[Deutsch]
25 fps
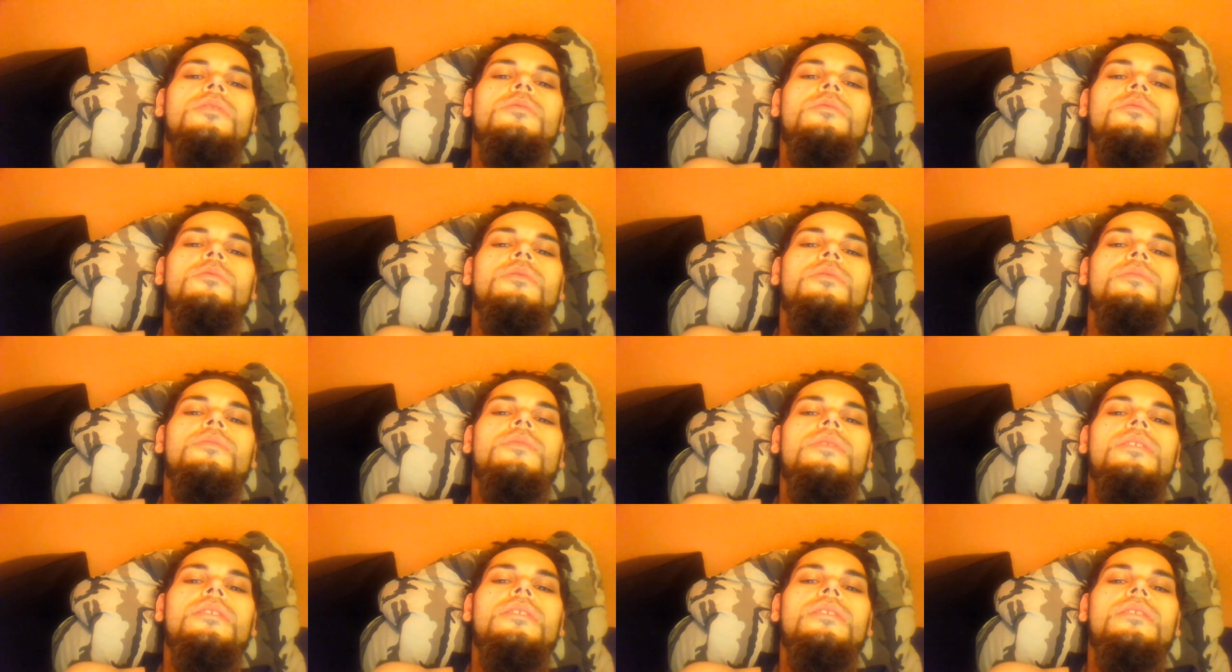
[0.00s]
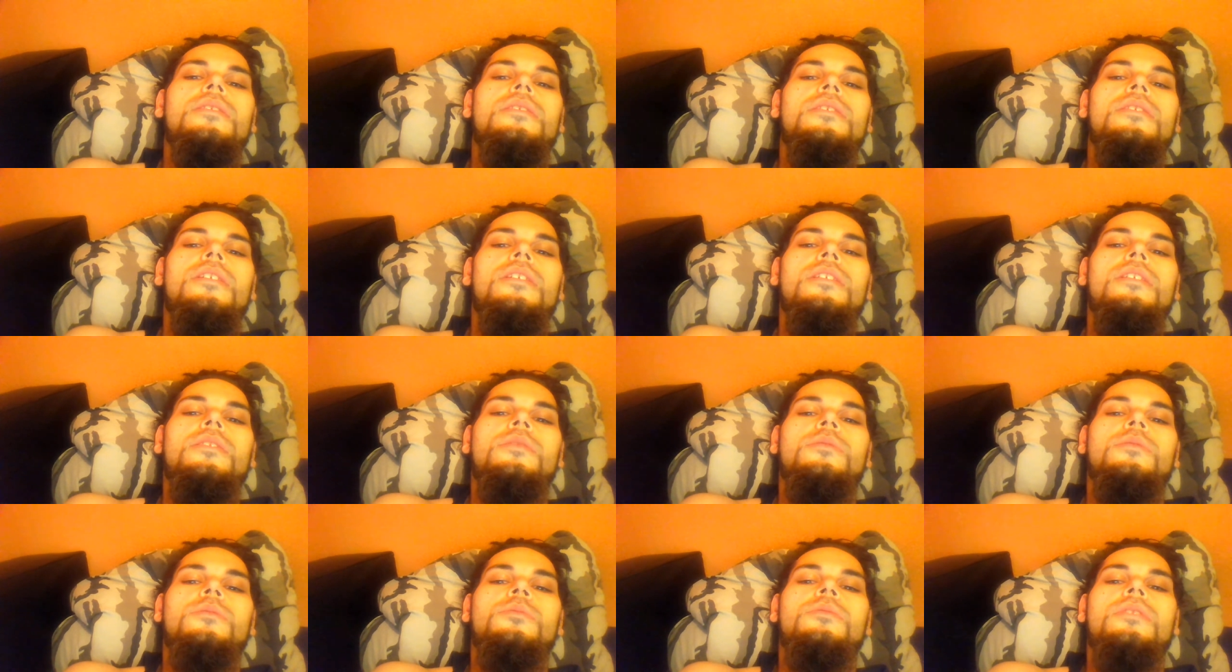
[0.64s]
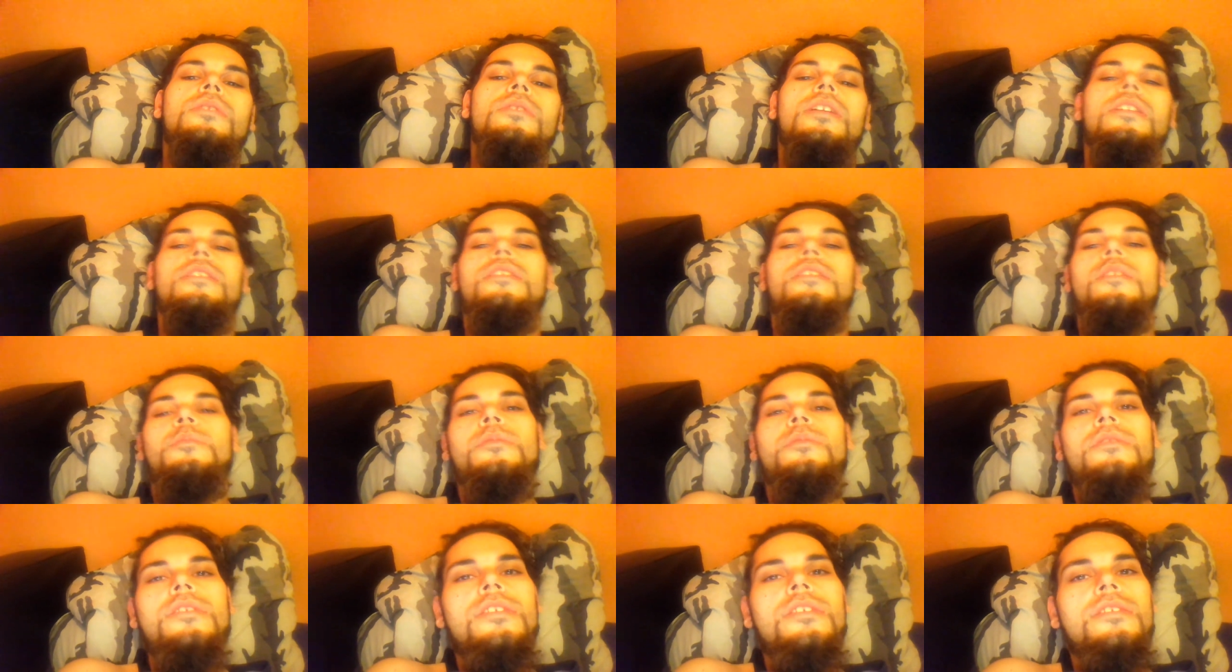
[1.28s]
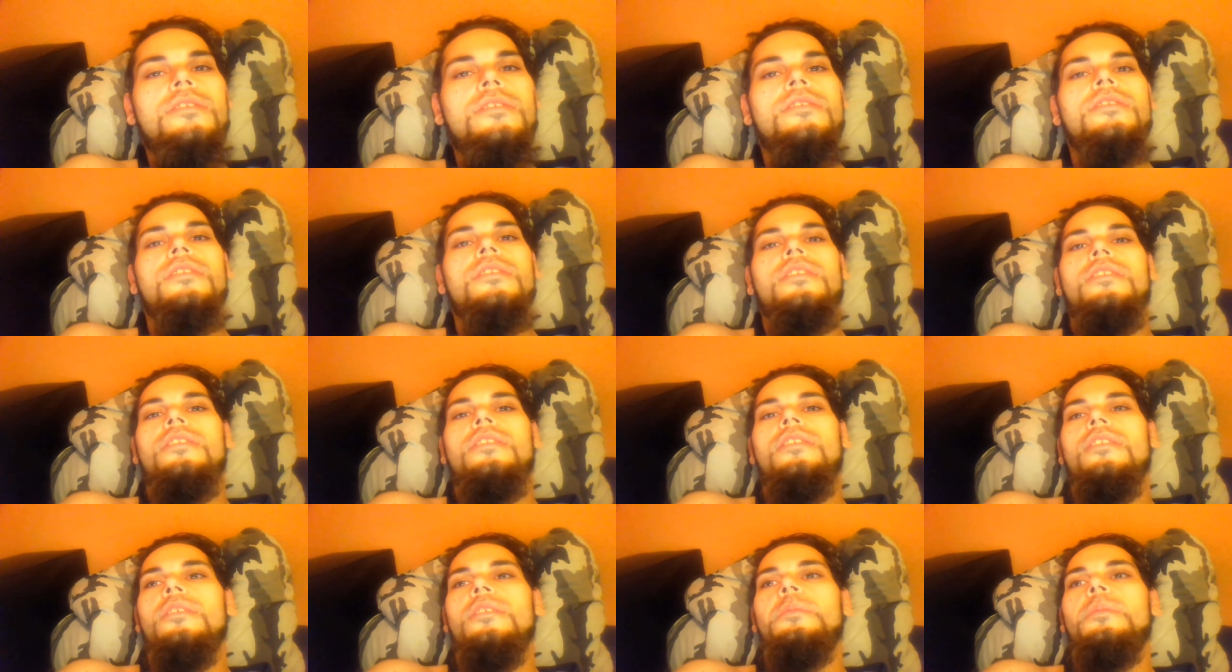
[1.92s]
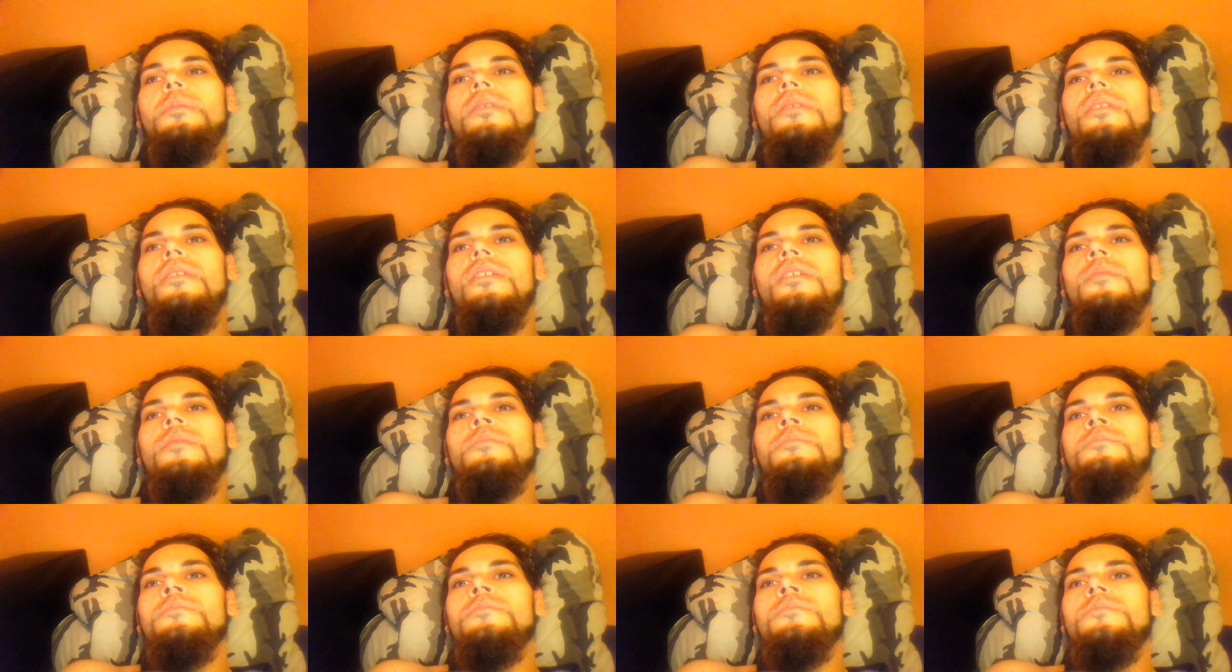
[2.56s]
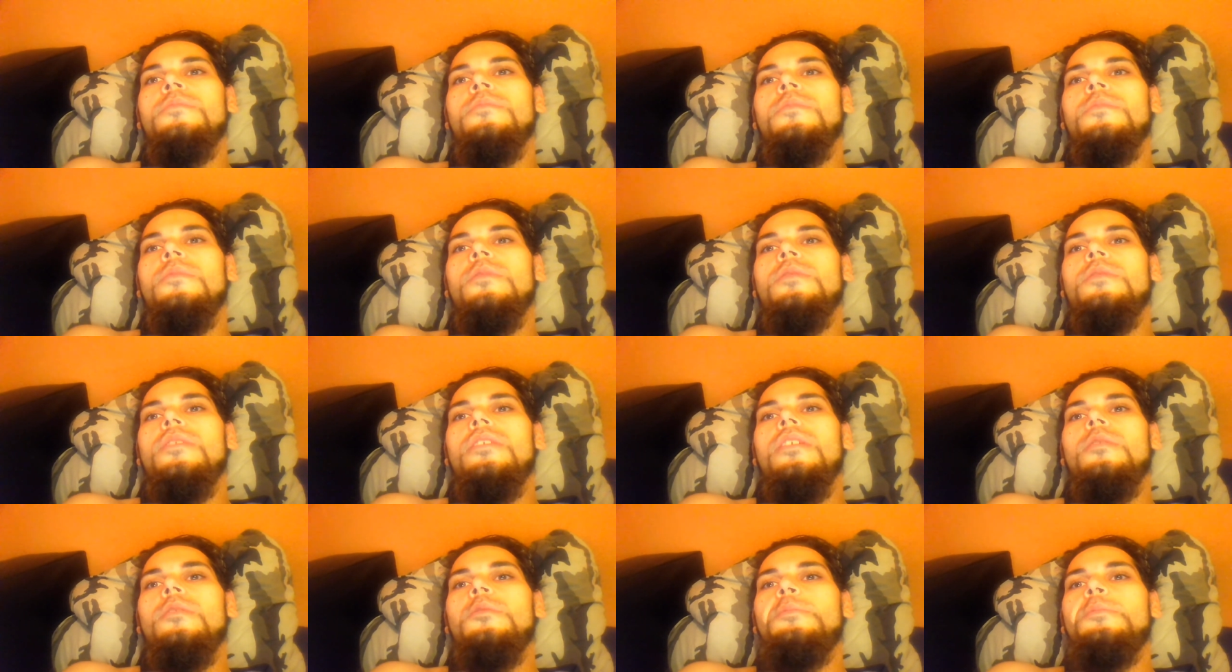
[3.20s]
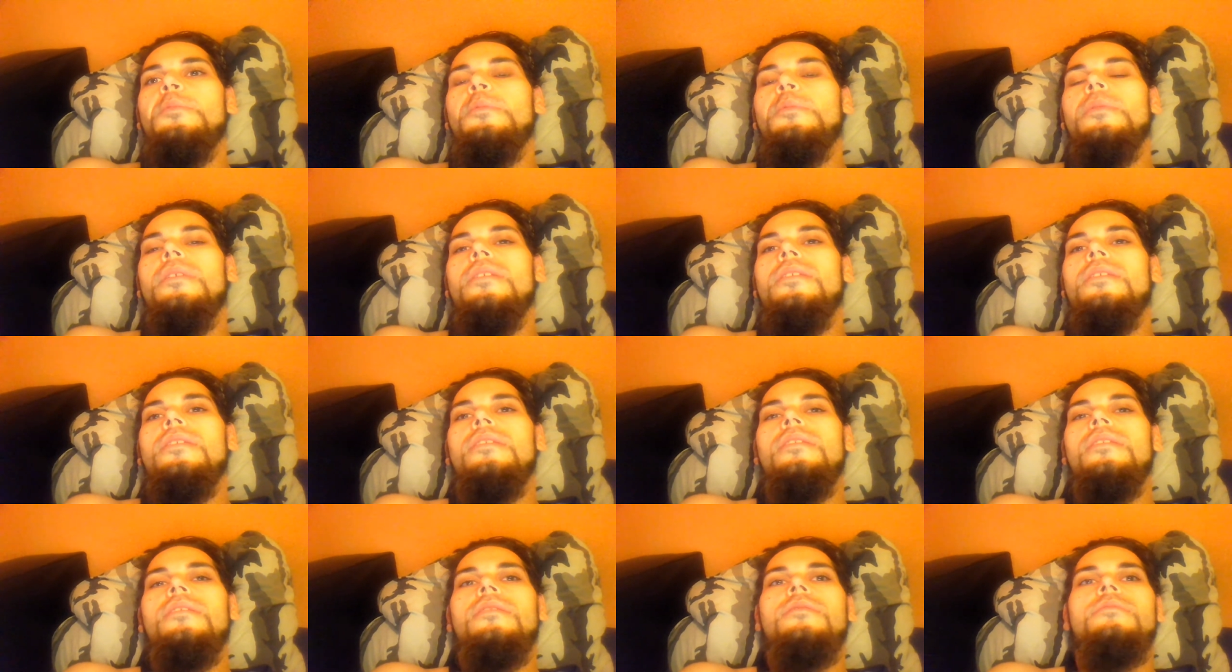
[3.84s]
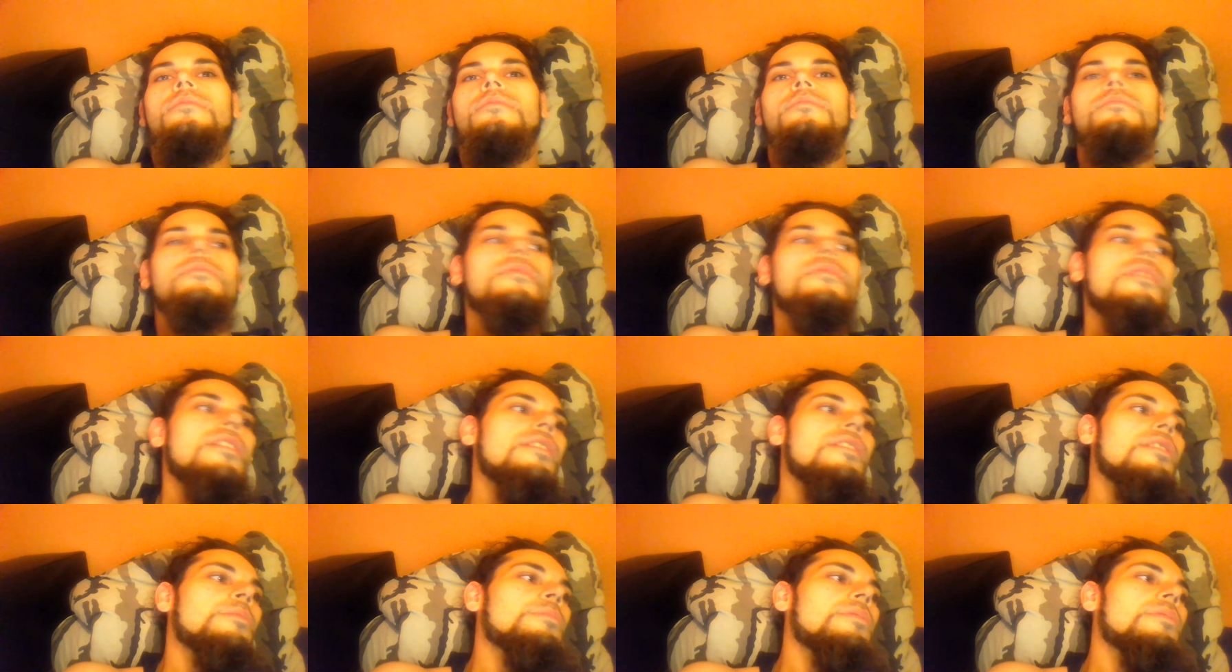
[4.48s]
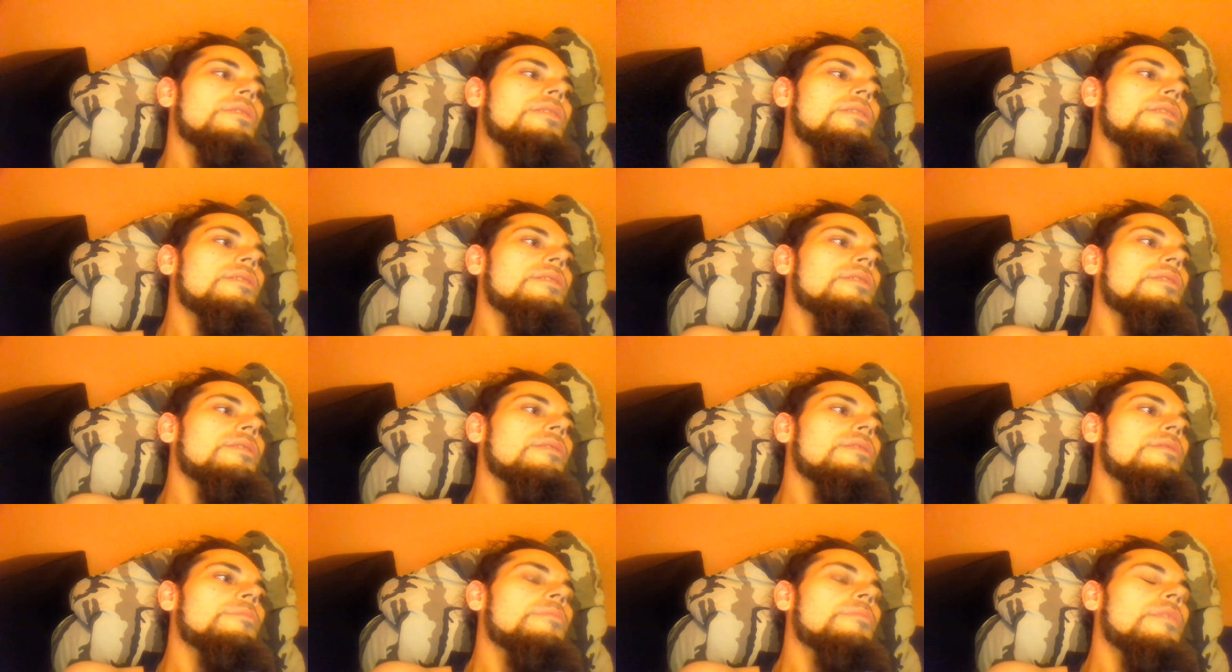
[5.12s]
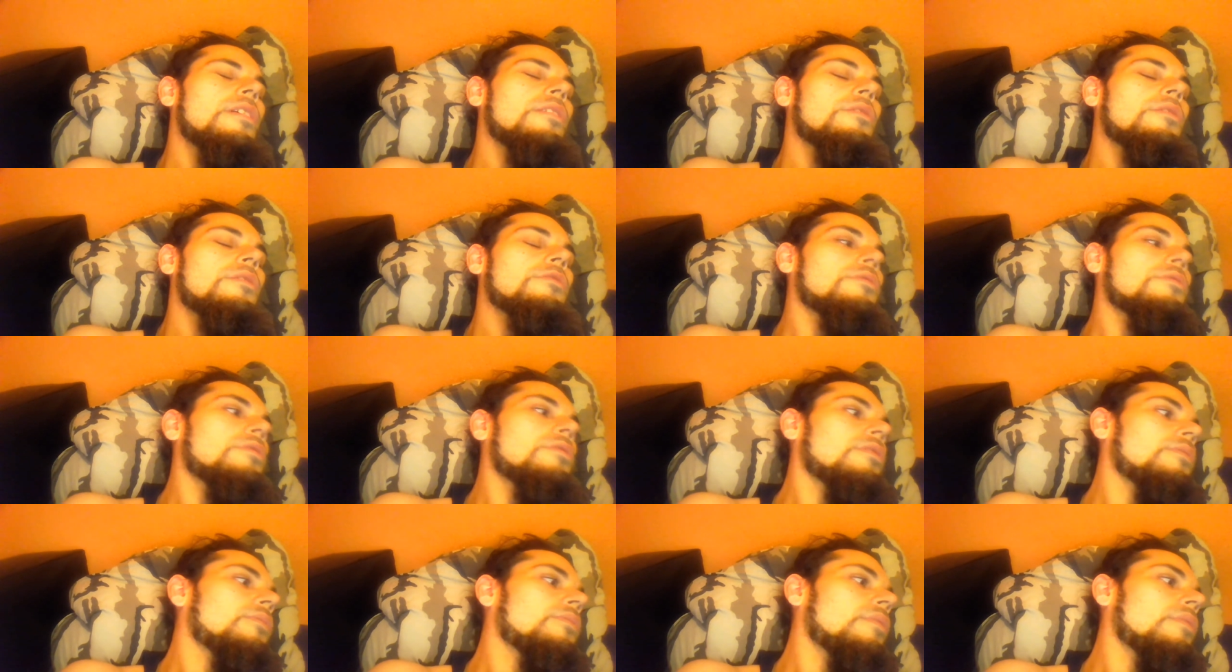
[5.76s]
total den Appetit gekriegt habe. Und dann habe ich mir überlegt, ja, ich habe hier jetzt ähm, eigentlich auch noch die Pflaumen liegen